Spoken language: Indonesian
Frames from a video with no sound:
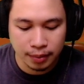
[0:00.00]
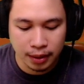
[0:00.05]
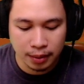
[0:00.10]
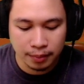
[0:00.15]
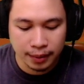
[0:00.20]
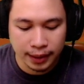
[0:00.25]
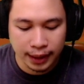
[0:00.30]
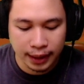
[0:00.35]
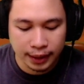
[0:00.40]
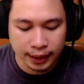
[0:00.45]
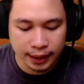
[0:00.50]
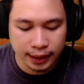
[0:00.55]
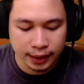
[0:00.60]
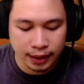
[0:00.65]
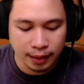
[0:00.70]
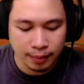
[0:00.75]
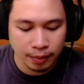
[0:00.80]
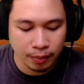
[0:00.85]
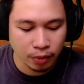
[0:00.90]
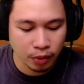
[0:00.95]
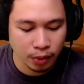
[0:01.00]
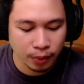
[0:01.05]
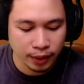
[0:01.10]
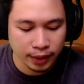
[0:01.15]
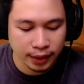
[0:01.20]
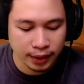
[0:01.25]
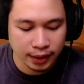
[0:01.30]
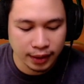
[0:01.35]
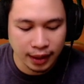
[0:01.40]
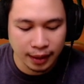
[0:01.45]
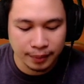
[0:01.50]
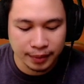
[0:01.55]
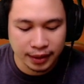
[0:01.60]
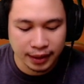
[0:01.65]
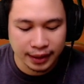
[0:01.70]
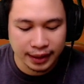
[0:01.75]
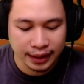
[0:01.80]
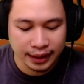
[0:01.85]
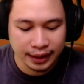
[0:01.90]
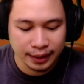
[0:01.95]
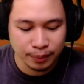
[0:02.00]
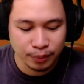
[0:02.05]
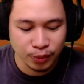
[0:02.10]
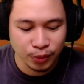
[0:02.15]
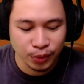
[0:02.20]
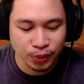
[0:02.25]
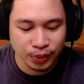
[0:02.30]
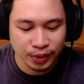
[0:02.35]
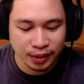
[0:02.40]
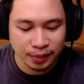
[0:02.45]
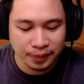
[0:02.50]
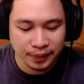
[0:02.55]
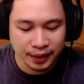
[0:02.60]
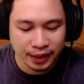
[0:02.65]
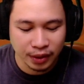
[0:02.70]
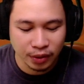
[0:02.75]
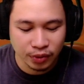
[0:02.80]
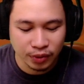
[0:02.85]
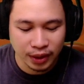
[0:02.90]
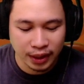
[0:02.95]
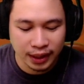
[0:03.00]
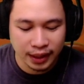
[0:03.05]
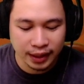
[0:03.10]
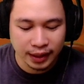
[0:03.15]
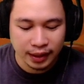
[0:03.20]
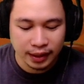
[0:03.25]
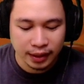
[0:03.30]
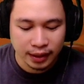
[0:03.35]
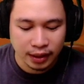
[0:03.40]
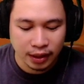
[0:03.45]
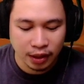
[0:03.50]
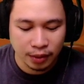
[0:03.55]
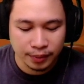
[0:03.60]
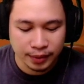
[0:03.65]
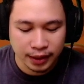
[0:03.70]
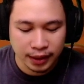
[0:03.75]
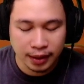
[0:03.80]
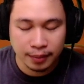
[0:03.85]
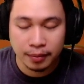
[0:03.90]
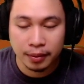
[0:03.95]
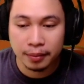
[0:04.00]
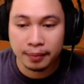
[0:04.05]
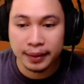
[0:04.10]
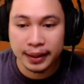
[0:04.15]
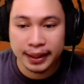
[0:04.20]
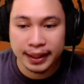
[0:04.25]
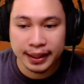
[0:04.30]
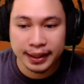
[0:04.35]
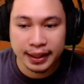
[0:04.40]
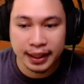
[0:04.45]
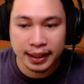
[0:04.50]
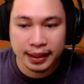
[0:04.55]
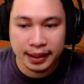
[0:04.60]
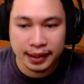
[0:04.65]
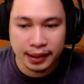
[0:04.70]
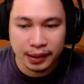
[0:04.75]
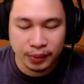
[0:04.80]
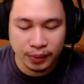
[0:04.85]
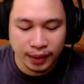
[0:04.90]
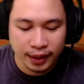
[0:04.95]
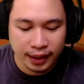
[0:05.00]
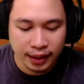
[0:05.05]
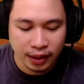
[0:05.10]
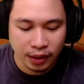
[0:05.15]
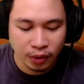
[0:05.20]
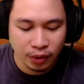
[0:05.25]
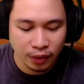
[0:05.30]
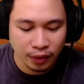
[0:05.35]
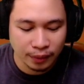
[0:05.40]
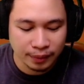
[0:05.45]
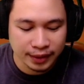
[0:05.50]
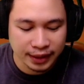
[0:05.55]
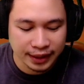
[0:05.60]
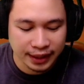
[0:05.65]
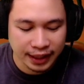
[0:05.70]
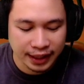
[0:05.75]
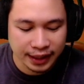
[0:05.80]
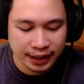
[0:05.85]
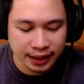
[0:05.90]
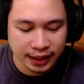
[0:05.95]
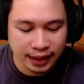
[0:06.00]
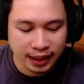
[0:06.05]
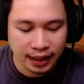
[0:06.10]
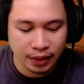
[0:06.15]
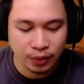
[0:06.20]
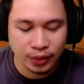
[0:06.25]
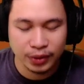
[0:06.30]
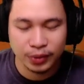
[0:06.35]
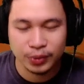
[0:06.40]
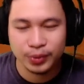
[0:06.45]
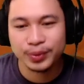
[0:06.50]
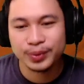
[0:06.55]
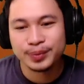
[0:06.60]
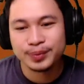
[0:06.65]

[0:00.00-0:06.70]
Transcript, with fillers: Barbarian King apa boleh buat itu nggak bisa dibunuh teman ya kecuali kalau misalnya Barbarian Kingnya ada di luar ya kalau misalnya ada di tengah waduh